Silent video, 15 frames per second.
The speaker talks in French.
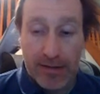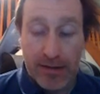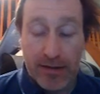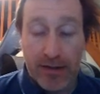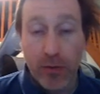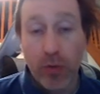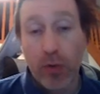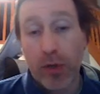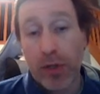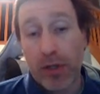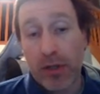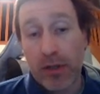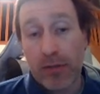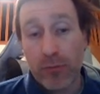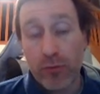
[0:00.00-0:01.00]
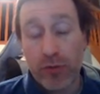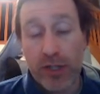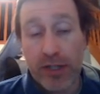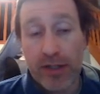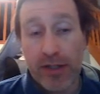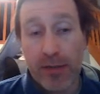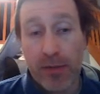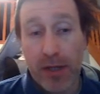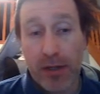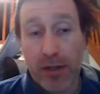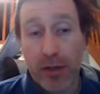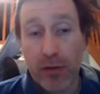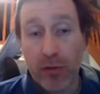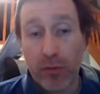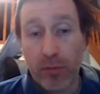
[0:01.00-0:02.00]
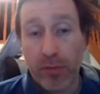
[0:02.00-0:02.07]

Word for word: hausses ou des, baisses qui ne sont,